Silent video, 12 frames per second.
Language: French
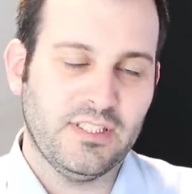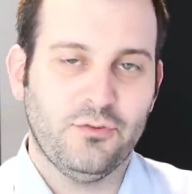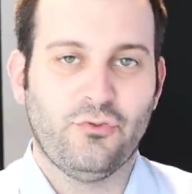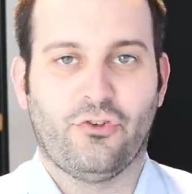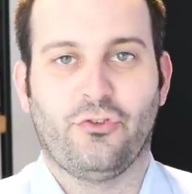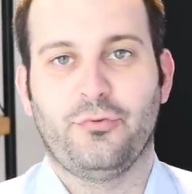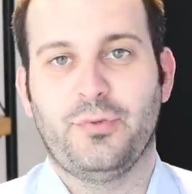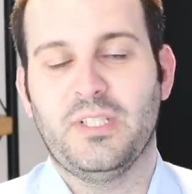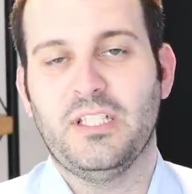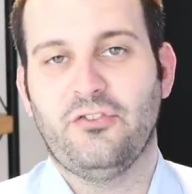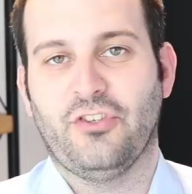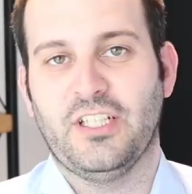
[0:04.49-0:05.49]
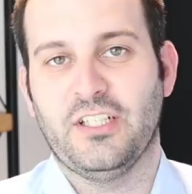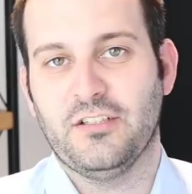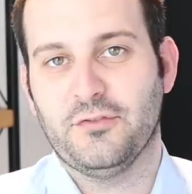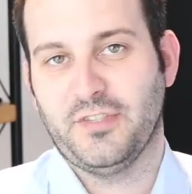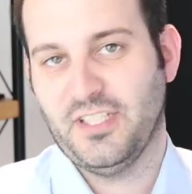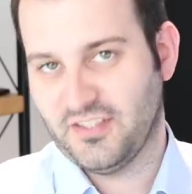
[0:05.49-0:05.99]
et aujourd'hui
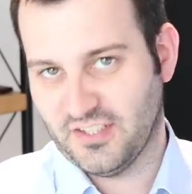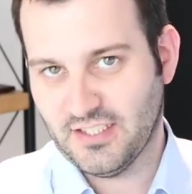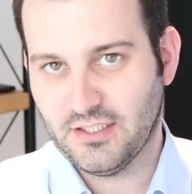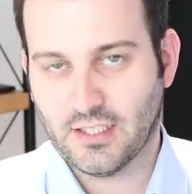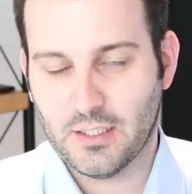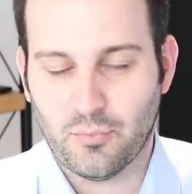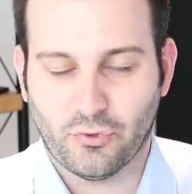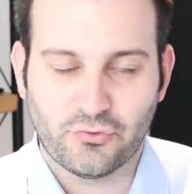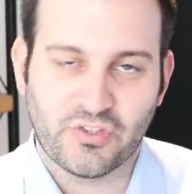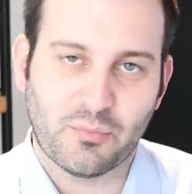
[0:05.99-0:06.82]
je vais essayer de répondre tout